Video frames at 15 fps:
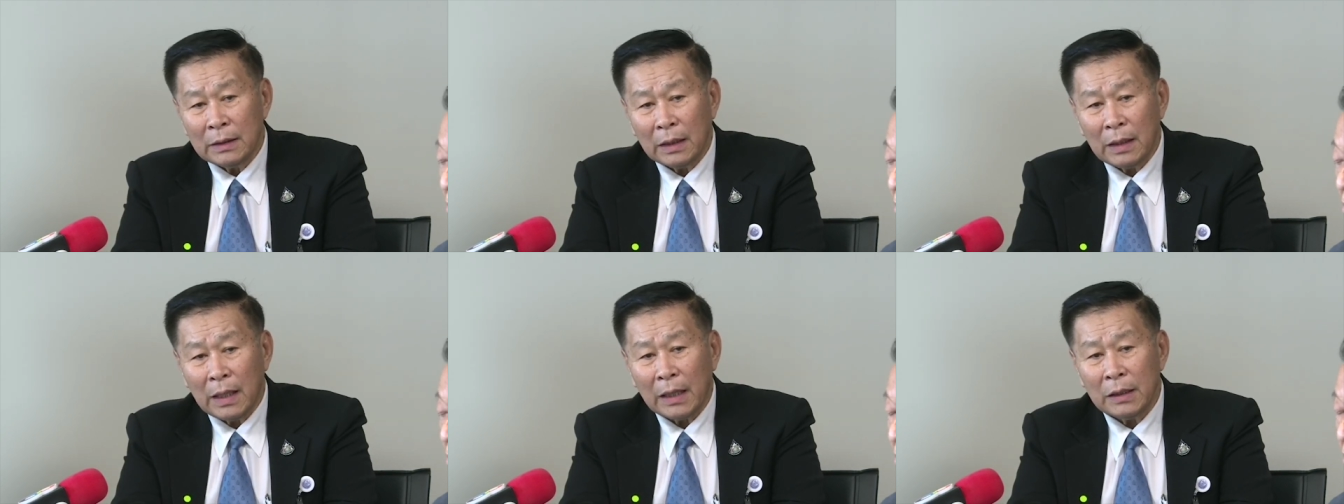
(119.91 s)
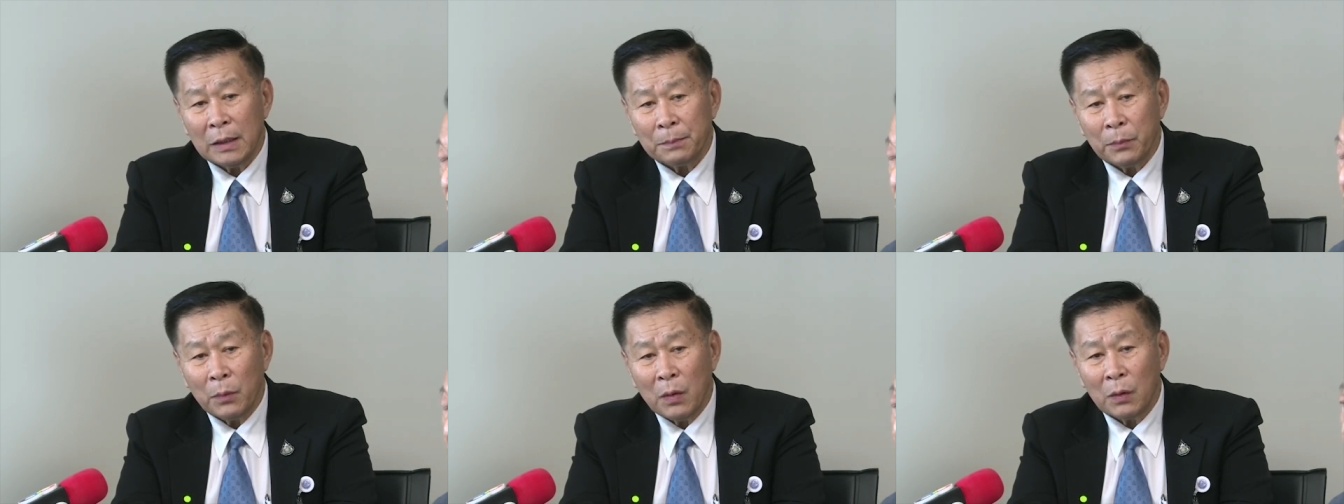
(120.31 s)
ทั้งหลาย
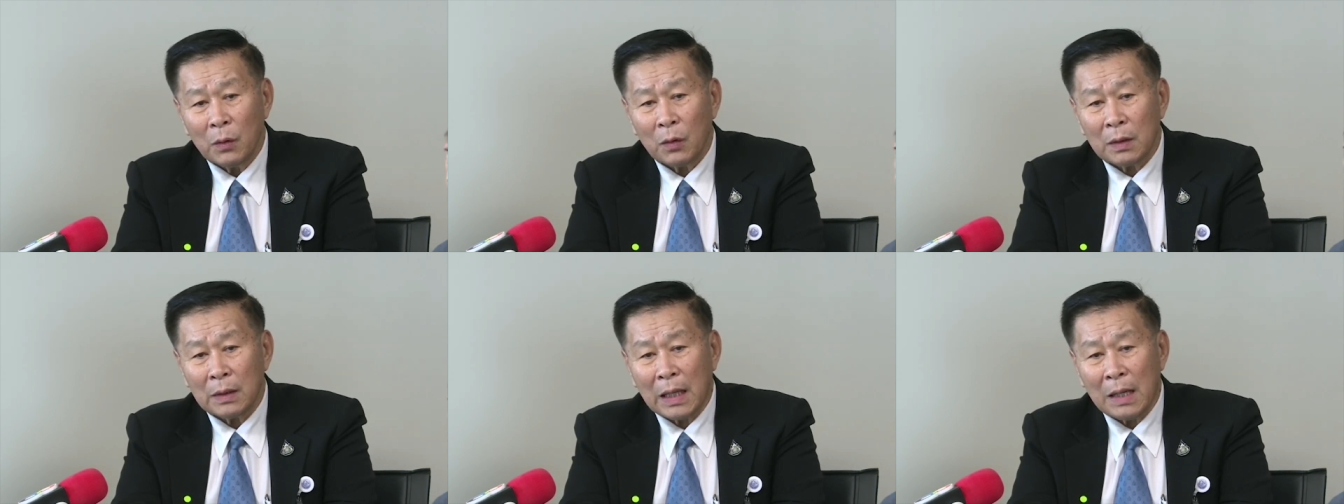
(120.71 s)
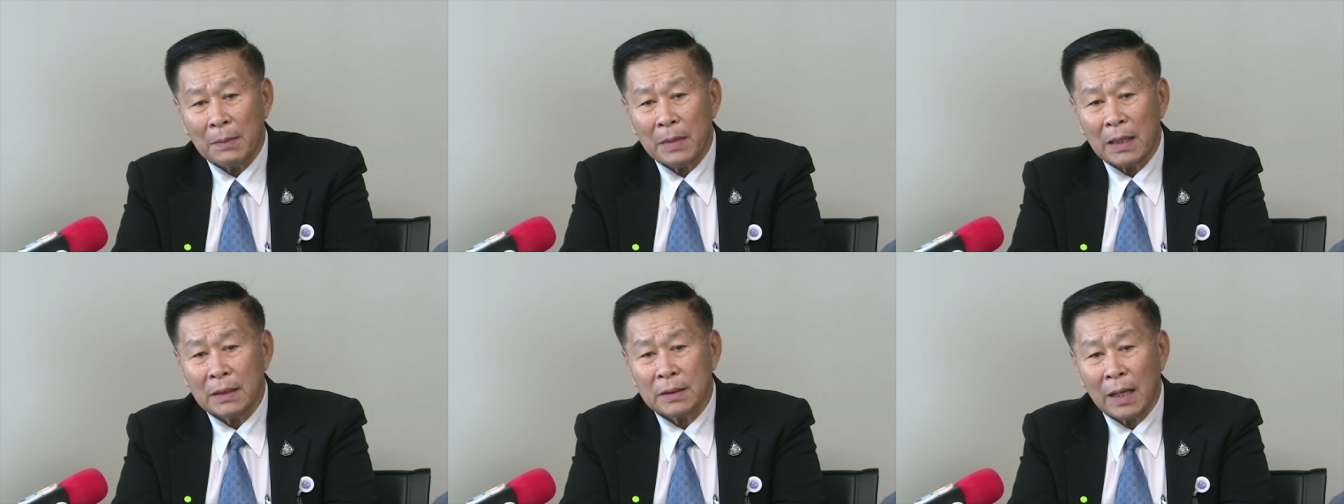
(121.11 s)
ทั้งปวง รถปลา
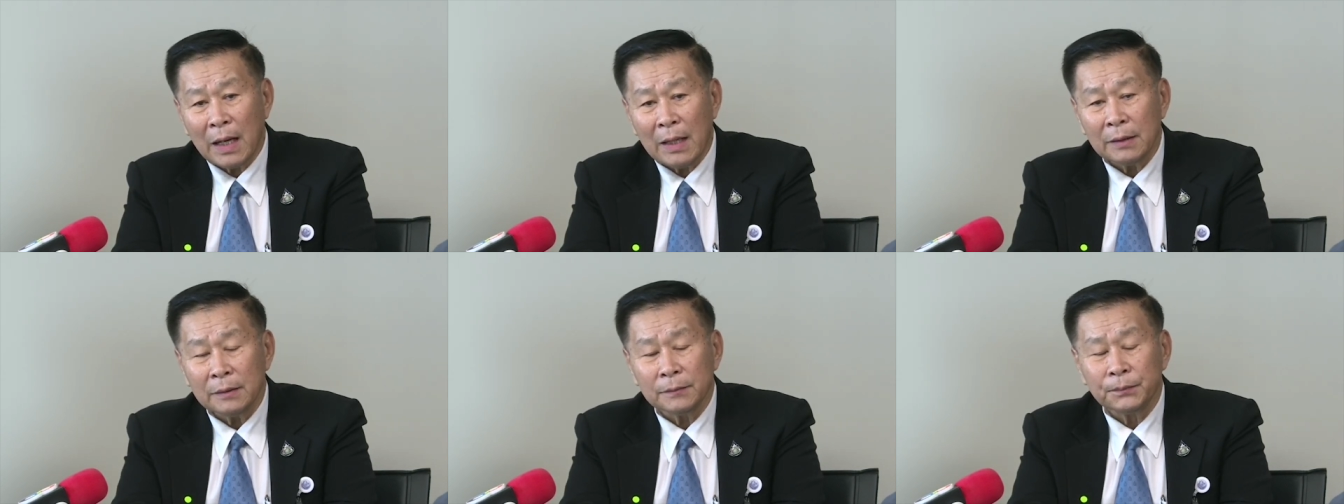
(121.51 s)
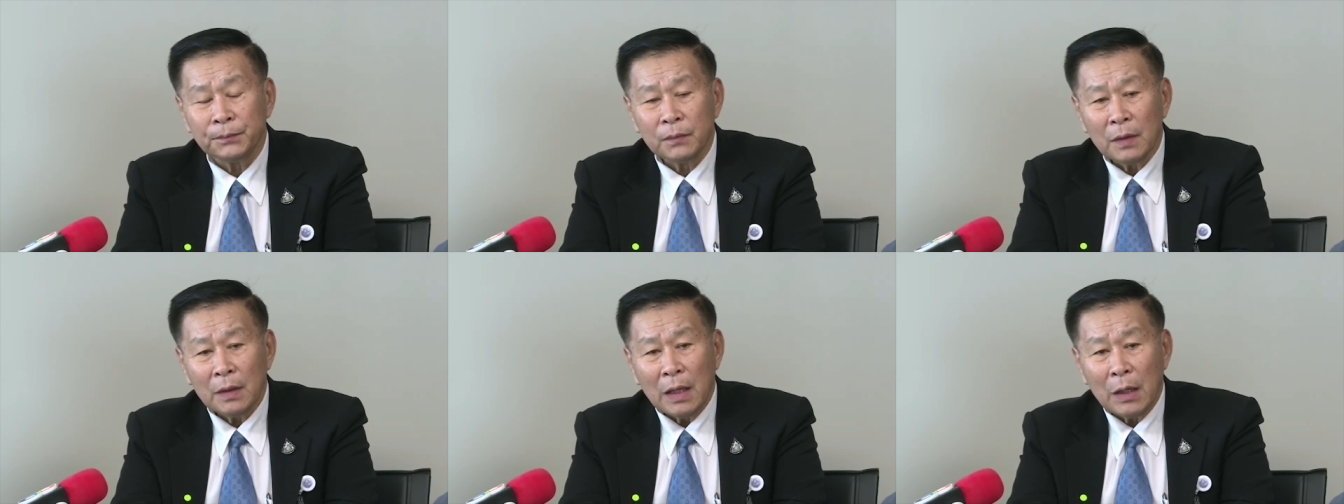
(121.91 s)
มาช้าง
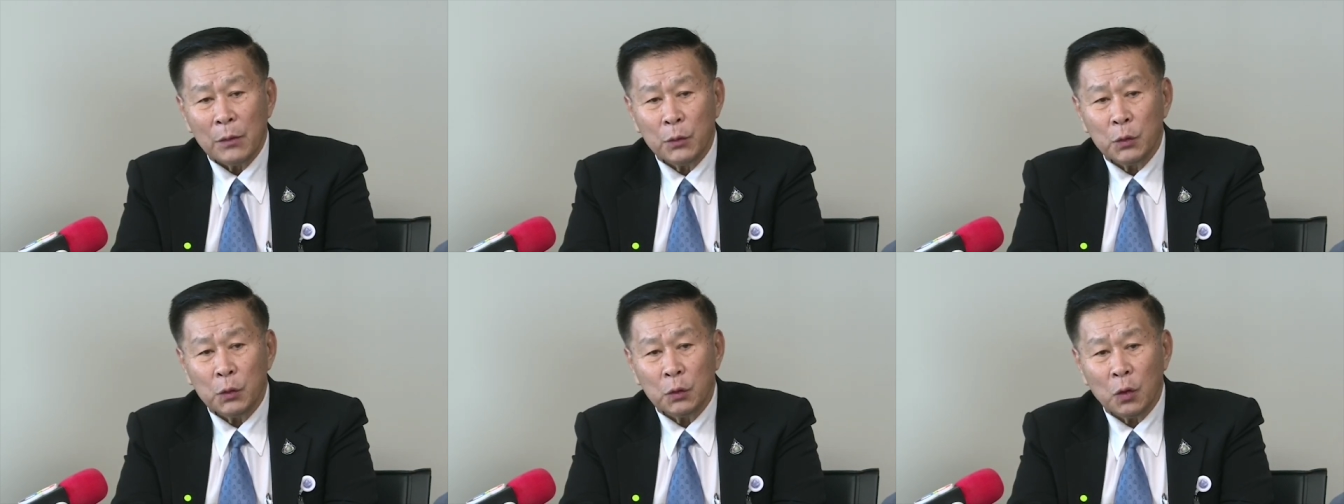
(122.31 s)
อาวุธ